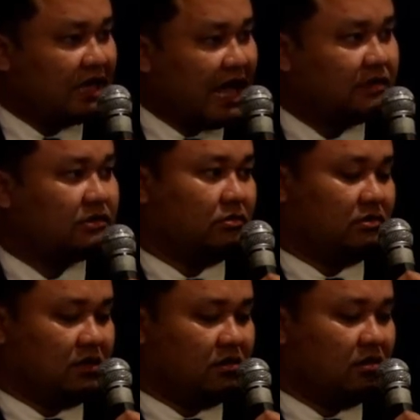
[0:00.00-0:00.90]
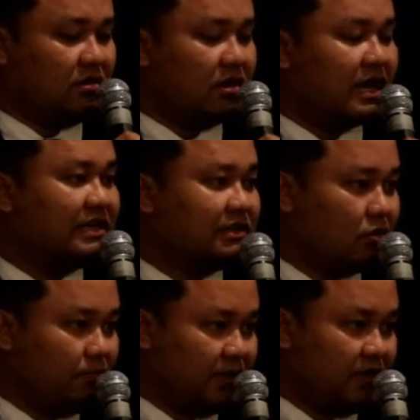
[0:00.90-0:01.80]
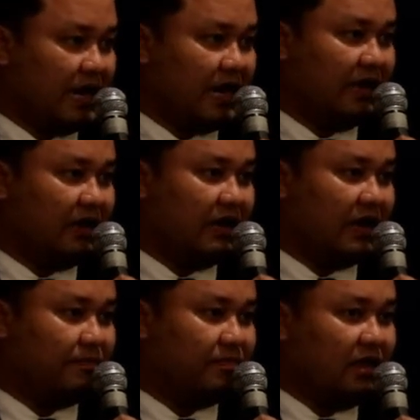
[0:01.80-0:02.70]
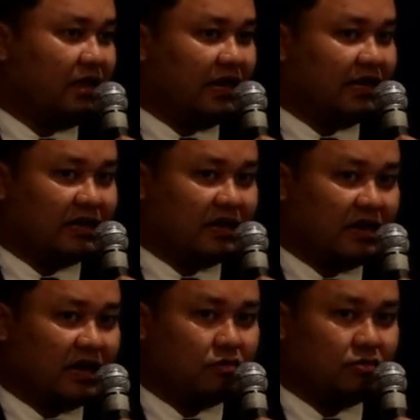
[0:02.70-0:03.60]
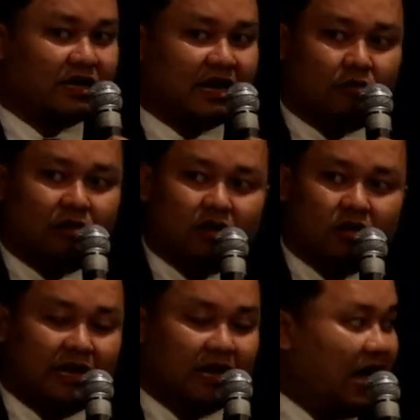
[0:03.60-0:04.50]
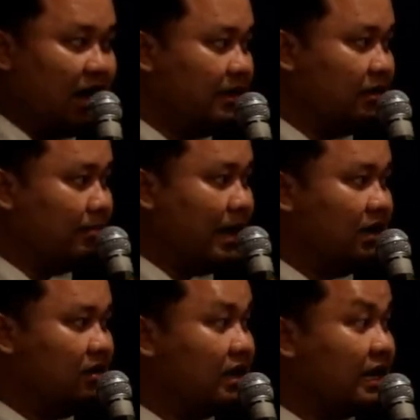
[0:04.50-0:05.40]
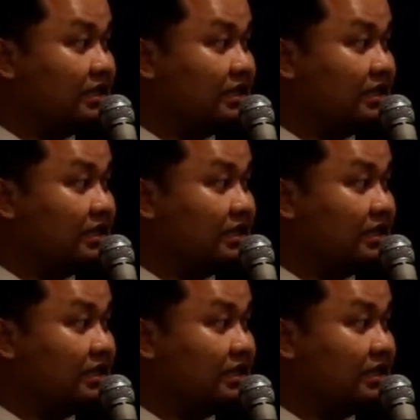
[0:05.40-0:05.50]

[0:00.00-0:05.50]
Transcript: ท้ายสุดก็คือเรื่องราชรถปืนใหญ่นะครับ อาจารย์คุณยุทธนาวรกรได้กล่าวไปถึงบ้างเรื่อง